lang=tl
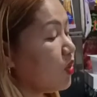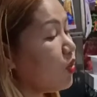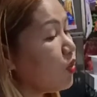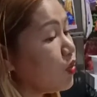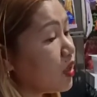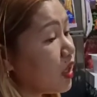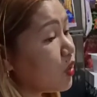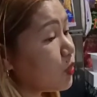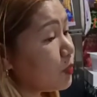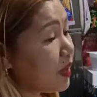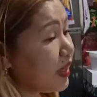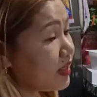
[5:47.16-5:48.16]
Oo nga
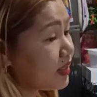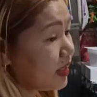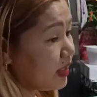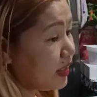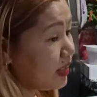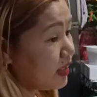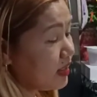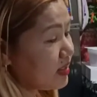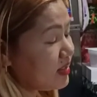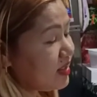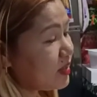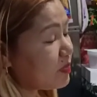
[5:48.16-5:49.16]
kumare,
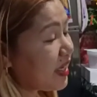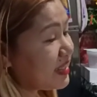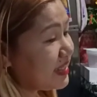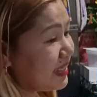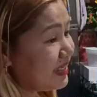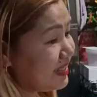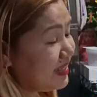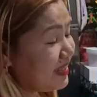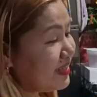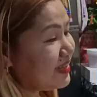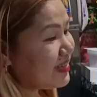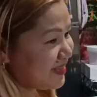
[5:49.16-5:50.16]
kanina pa kita
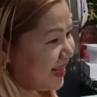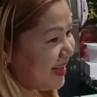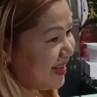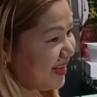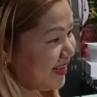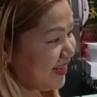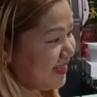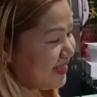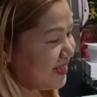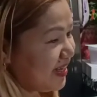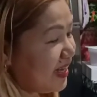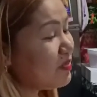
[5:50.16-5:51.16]
iniintay.
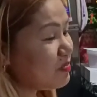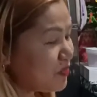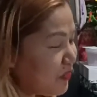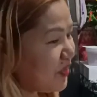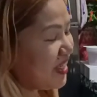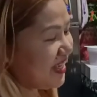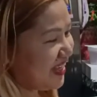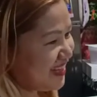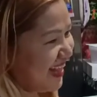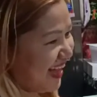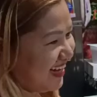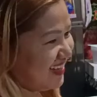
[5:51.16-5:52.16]
Alam kong ikay
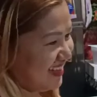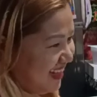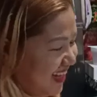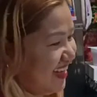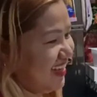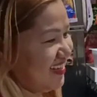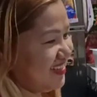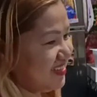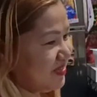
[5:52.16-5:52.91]
darating.